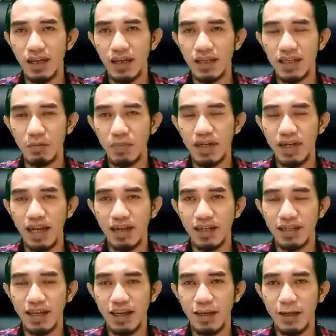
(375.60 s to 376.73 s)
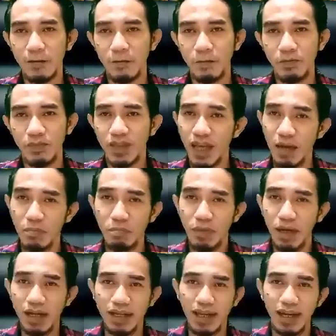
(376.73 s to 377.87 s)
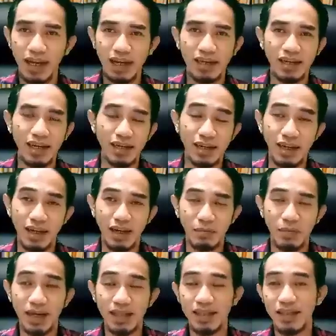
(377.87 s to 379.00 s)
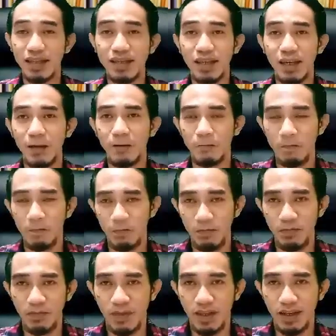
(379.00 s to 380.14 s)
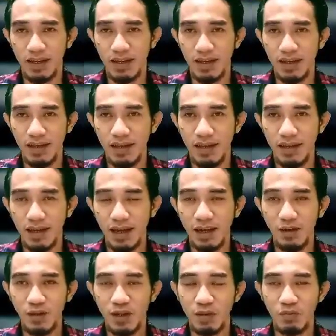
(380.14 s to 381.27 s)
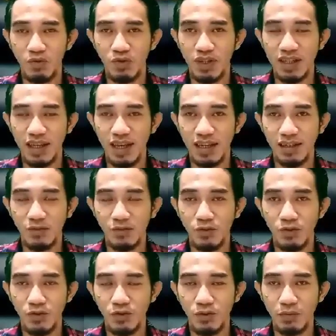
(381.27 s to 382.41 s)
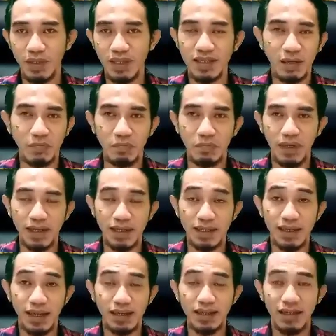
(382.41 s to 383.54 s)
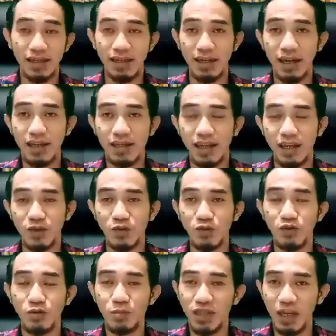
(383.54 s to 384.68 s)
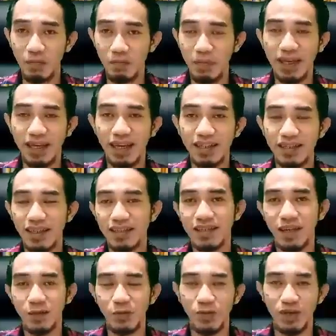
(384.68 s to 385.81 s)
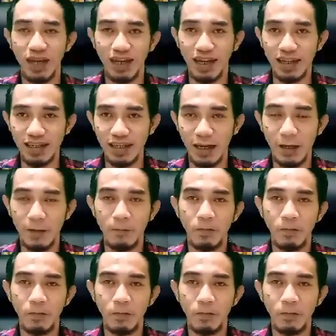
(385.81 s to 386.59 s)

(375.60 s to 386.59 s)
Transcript: sebenarnya apa yang ada di dalam hatinya. Kalau kemudian untuk mencapai sakinah ya cukup sampaikan saja undangannya